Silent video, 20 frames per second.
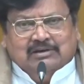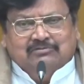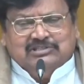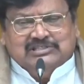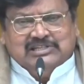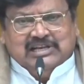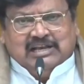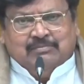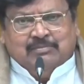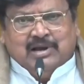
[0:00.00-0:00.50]

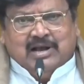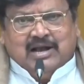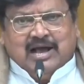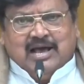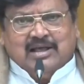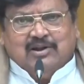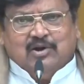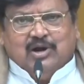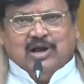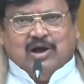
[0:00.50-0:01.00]
విజయమ్మ
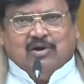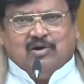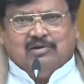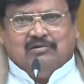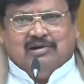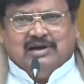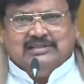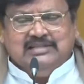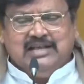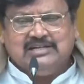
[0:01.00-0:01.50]
గారు
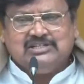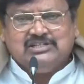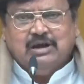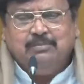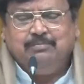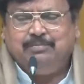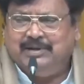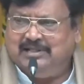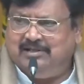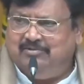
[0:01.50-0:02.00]
గౌరవ అధ్యక్ష
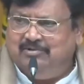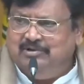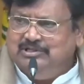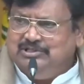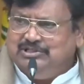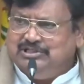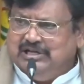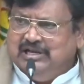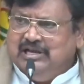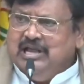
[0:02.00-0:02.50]
పదవి
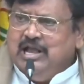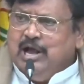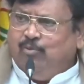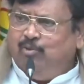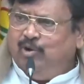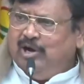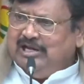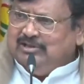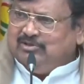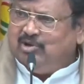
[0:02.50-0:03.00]
నుంచి
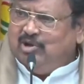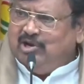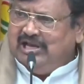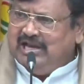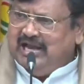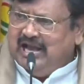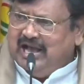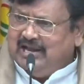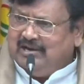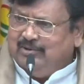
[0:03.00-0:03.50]

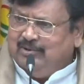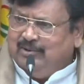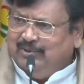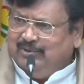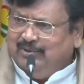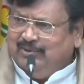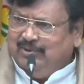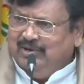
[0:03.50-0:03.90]
వైతోలి గారు